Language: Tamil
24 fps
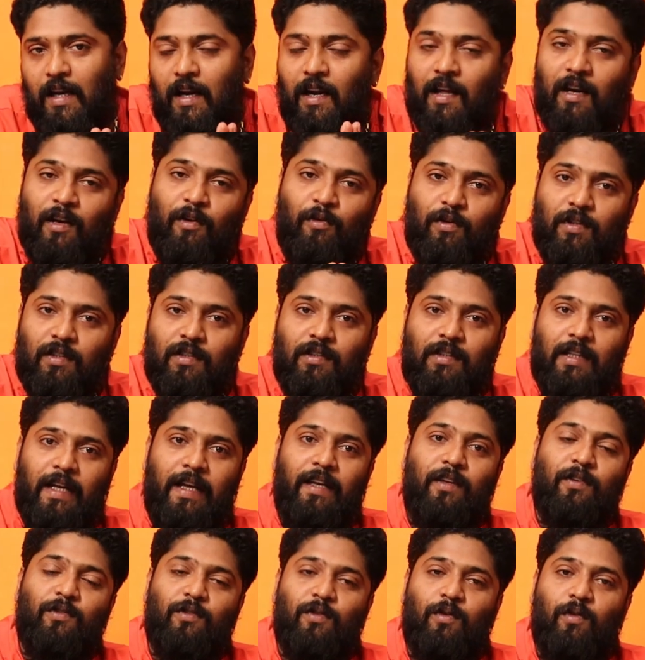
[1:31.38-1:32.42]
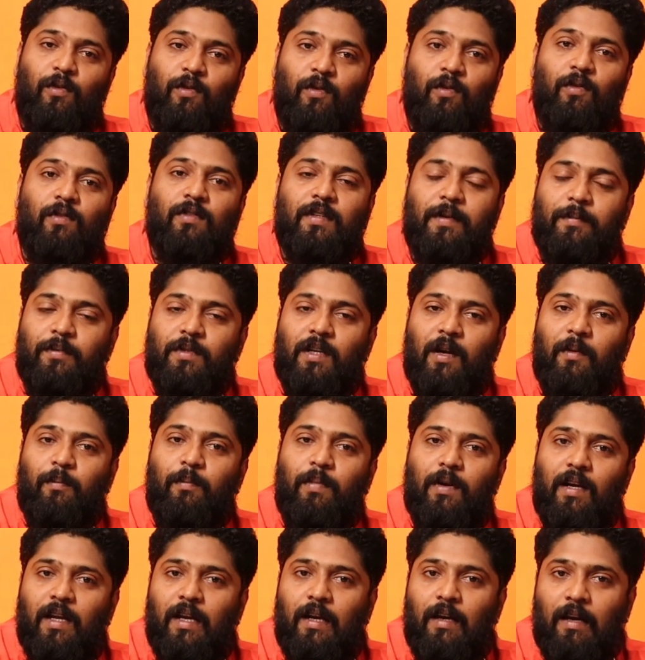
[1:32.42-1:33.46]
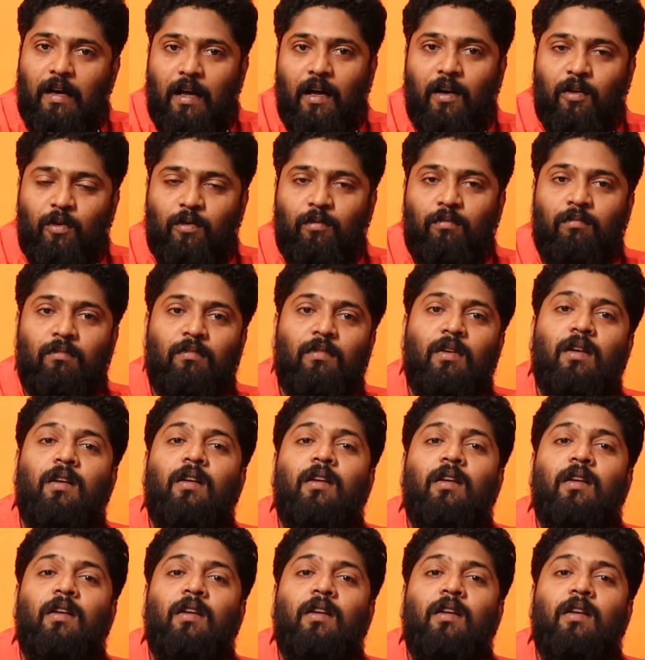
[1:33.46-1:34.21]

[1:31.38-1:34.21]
எல்லாருக்கும் வந்து தேங்க்யூ சொல்லணும் சப்ஸ்கிரைப் பண்ண எல்லாருக்கும்